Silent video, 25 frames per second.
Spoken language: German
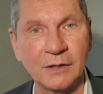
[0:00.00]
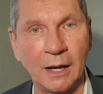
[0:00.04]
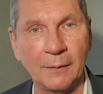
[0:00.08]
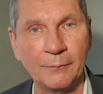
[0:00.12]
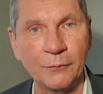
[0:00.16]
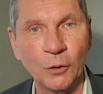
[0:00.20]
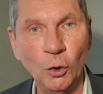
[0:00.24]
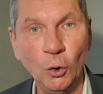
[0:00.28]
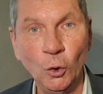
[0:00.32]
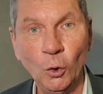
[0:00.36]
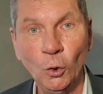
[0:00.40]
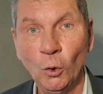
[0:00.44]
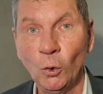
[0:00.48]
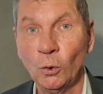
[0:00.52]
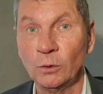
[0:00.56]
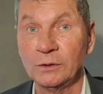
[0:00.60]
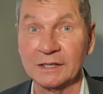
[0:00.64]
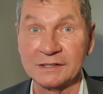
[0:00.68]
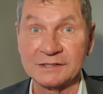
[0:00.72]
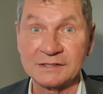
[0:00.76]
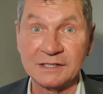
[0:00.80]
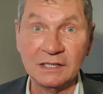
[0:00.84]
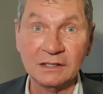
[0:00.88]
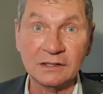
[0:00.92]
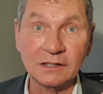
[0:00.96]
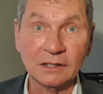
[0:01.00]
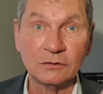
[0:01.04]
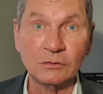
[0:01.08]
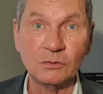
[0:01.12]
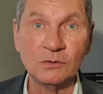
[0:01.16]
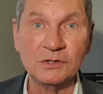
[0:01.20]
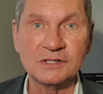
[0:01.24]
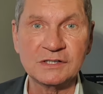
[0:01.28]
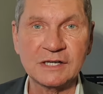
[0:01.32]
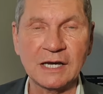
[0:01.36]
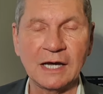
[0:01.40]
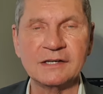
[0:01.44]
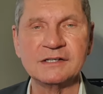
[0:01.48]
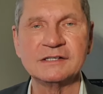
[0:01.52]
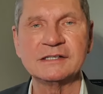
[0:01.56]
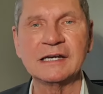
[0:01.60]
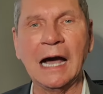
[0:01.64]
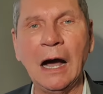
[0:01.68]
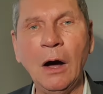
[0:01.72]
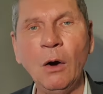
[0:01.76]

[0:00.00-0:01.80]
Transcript: Ja, das geht natürlich gar nicht.